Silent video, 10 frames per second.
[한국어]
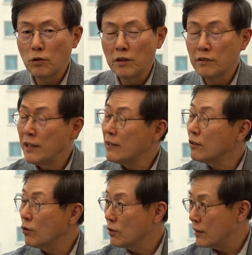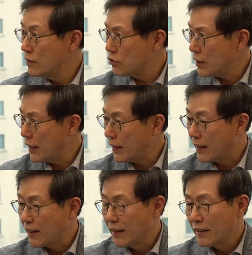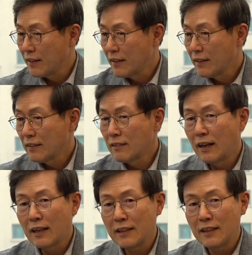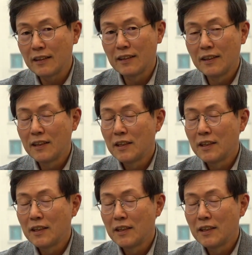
있는 힐튼 호텔 체인 네. 더하기 음.